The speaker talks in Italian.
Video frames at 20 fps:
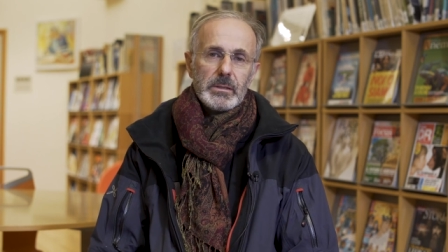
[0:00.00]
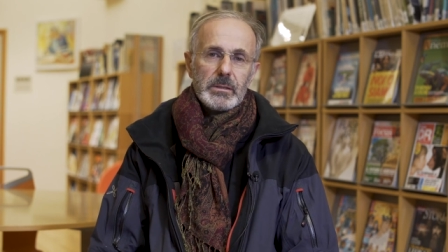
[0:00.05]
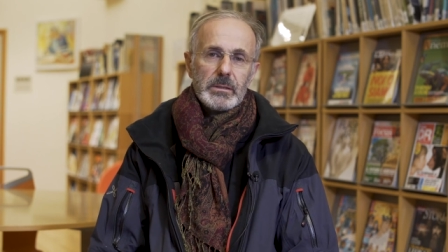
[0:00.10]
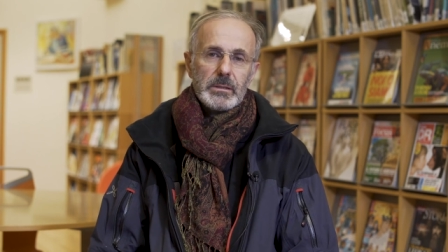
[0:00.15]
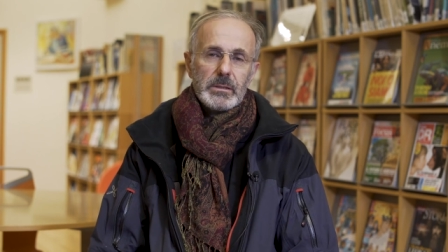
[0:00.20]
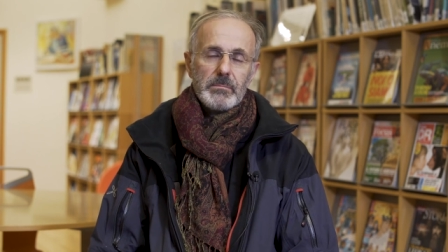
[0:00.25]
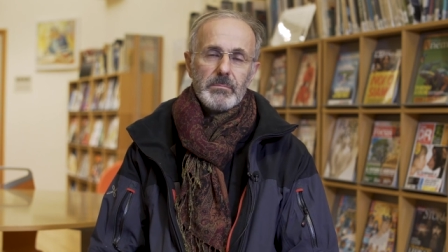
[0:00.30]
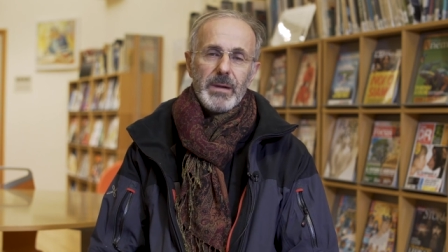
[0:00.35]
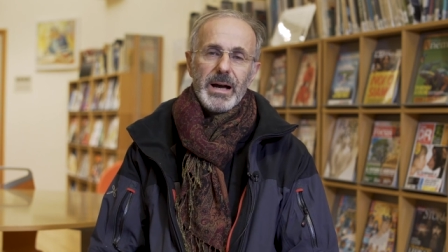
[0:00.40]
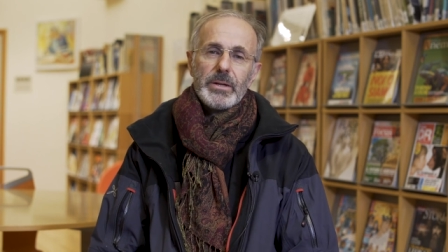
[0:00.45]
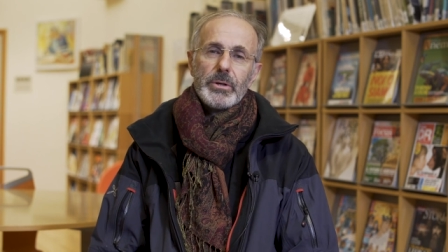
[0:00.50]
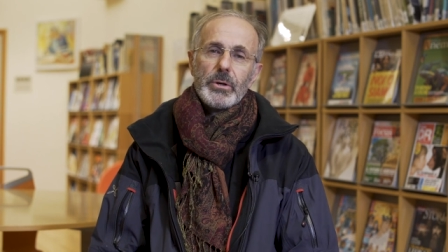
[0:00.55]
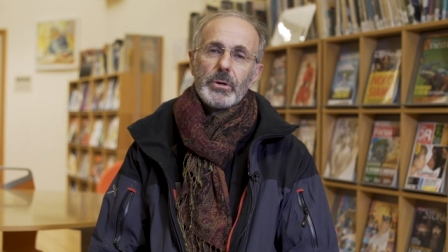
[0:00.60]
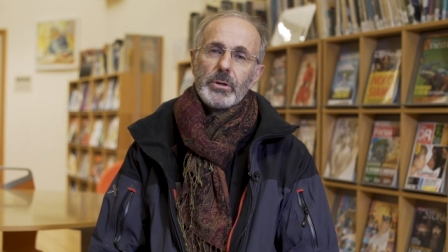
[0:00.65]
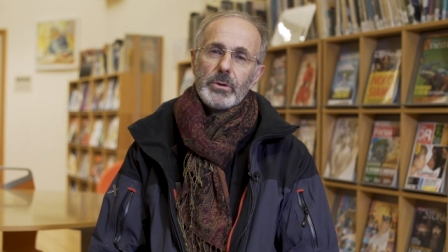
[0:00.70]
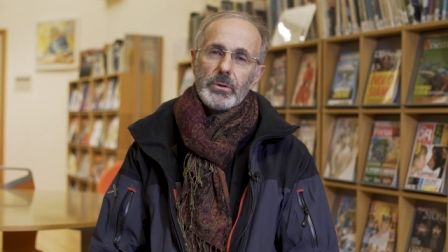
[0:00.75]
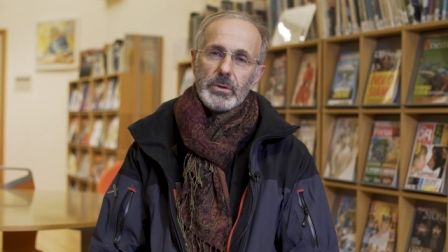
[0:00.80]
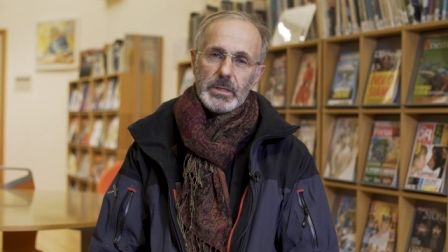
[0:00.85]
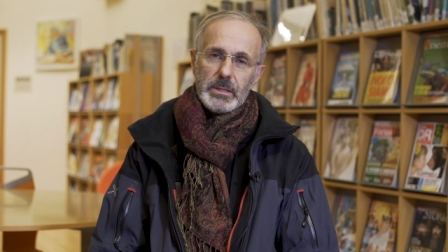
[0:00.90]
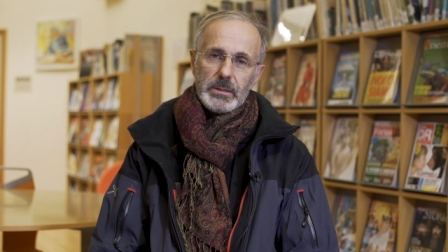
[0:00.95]
di Mario
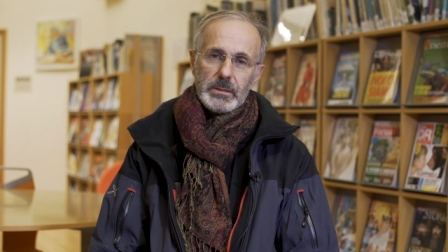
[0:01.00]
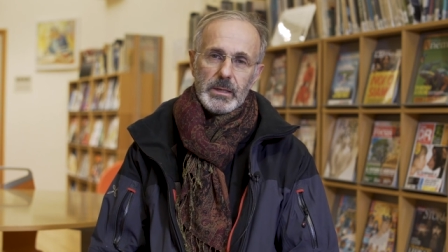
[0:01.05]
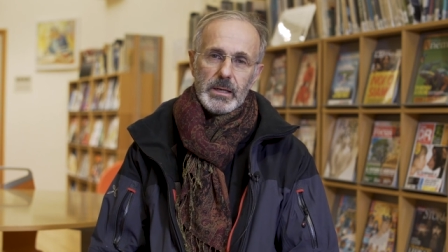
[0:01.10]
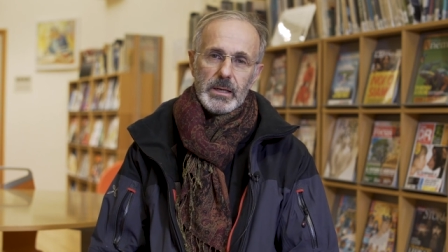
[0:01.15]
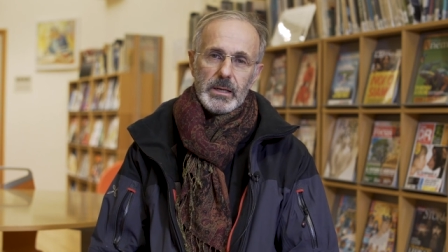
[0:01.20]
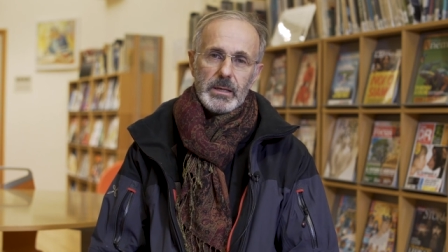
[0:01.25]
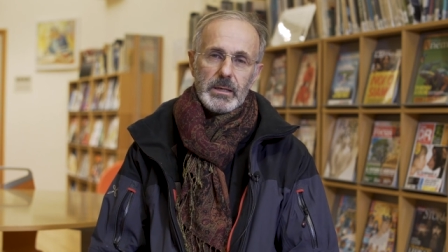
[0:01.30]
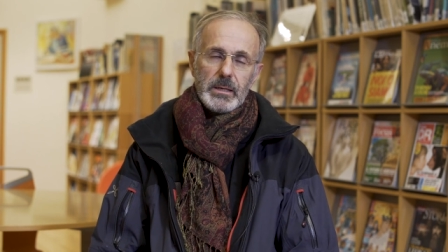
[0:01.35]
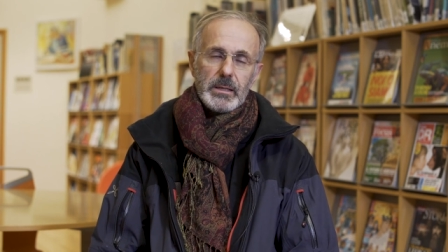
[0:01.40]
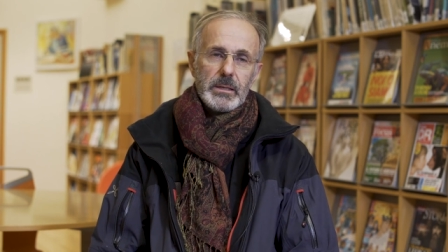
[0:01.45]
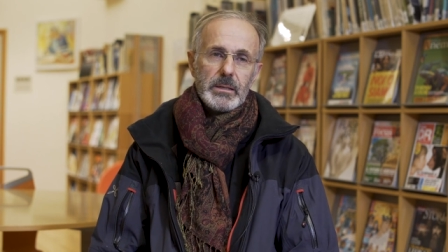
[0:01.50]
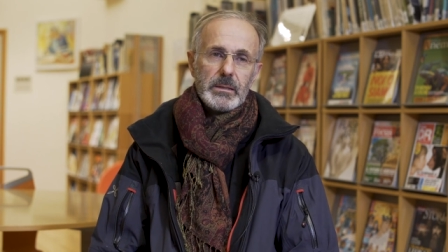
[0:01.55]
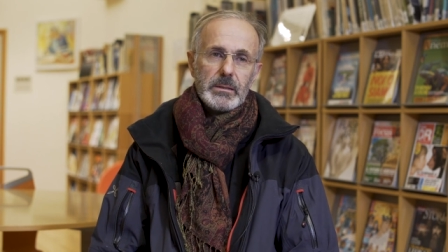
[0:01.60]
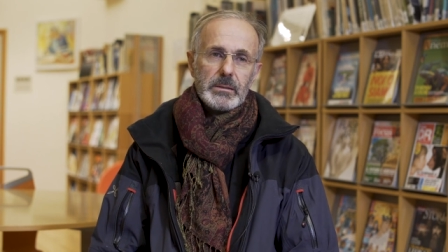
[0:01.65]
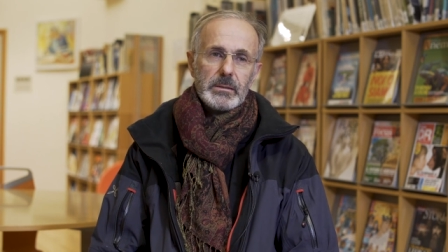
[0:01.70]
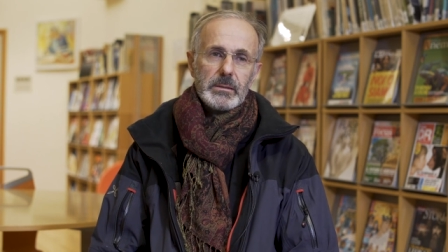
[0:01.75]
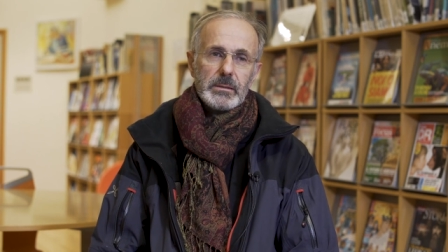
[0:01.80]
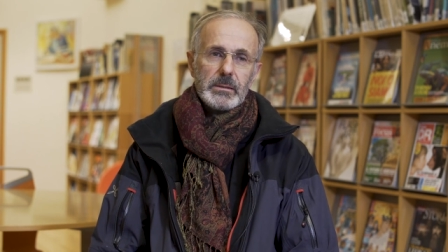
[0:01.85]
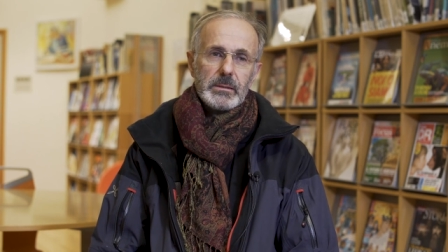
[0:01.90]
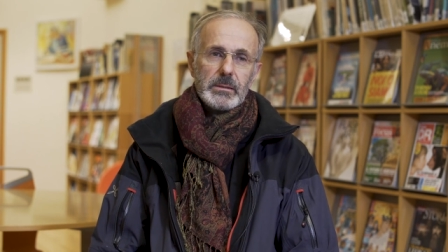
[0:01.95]
Rigoni Stern, eh,
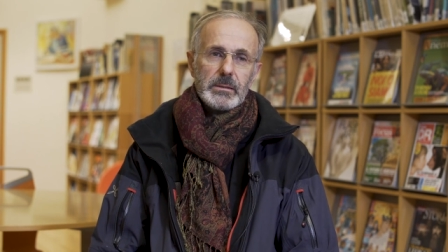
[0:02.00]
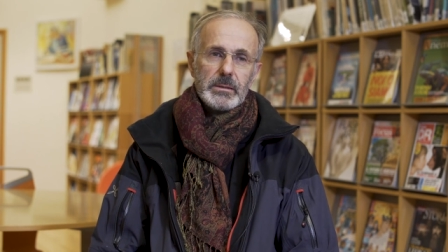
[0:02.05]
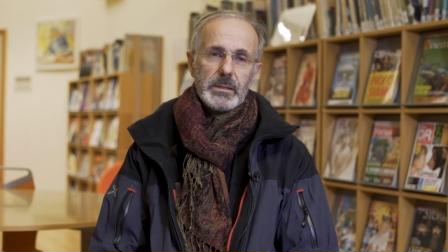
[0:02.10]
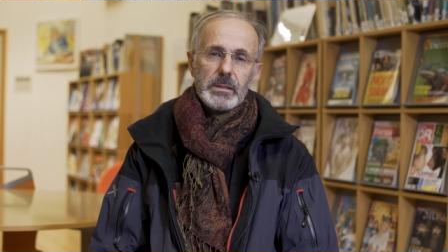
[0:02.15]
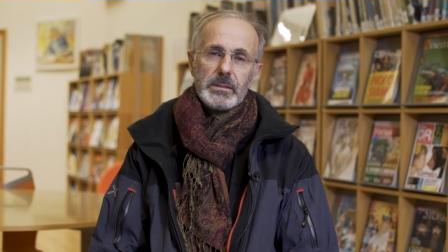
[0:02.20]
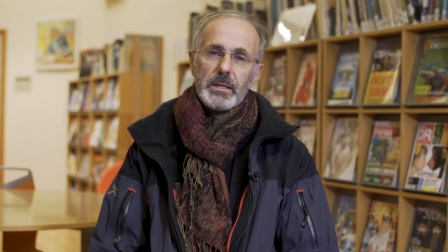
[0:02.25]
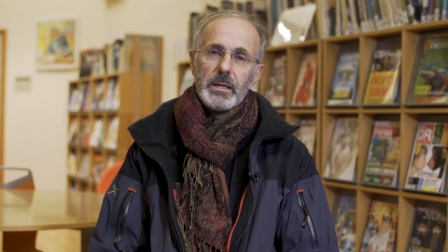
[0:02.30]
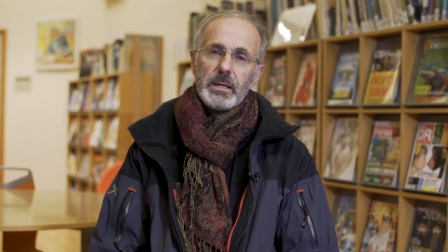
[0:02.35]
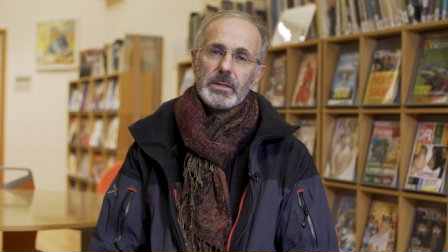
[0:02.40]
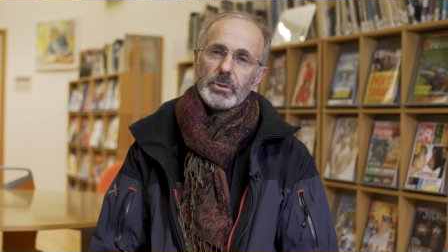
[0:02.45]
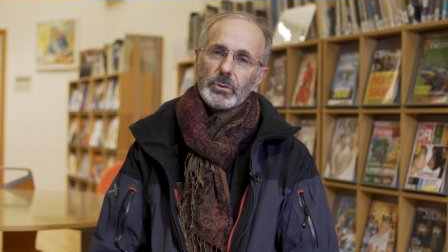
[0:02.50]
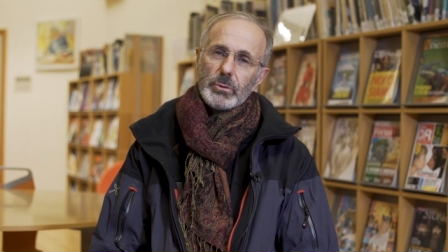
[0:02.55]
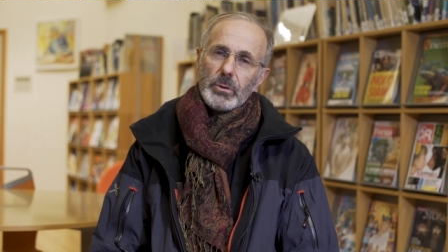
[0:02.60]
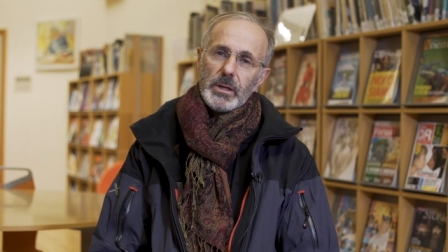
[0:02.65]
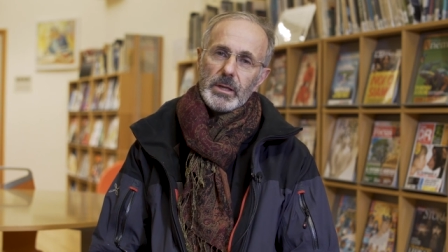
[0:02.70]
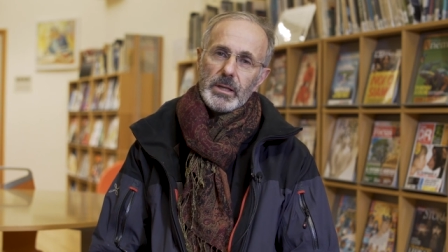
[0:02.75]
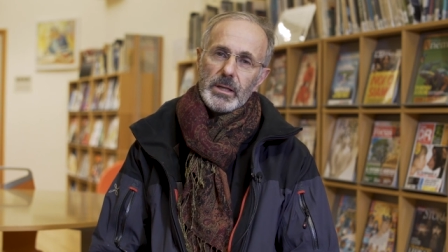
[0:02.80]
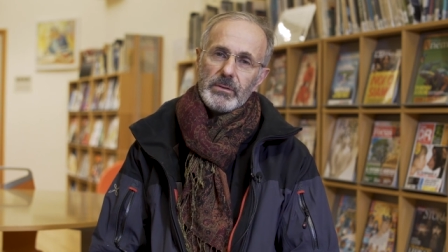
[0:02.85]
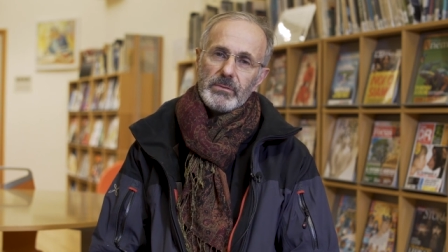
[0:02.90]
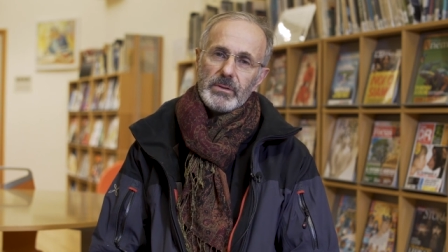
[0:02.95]
Sentieri sotto
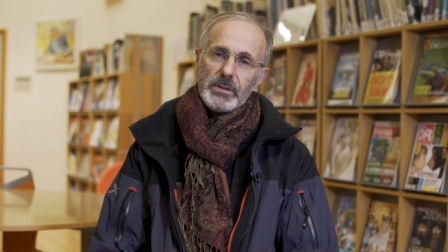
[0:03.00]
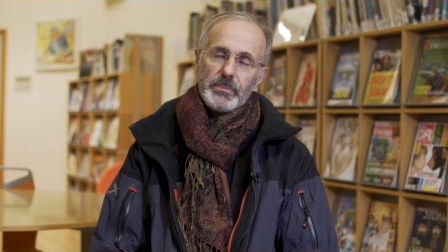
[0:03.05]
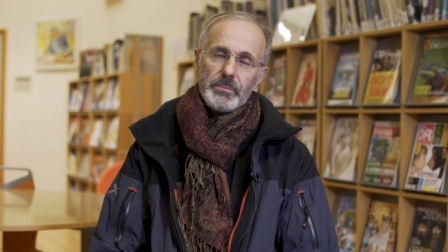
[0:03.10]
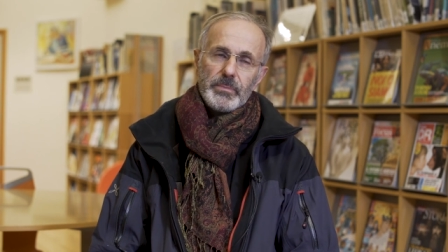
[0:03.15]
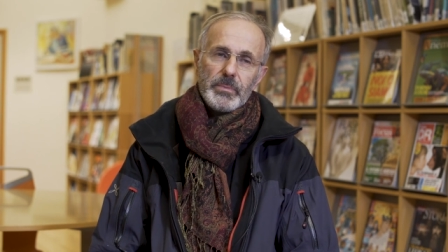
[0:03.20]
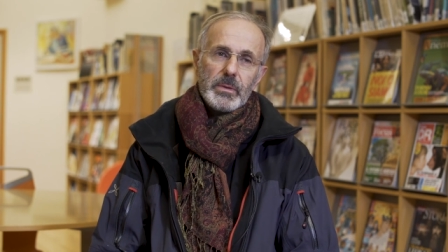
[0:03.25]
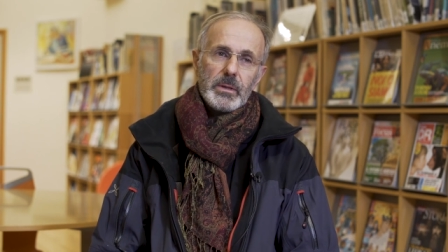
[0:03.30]
la neve.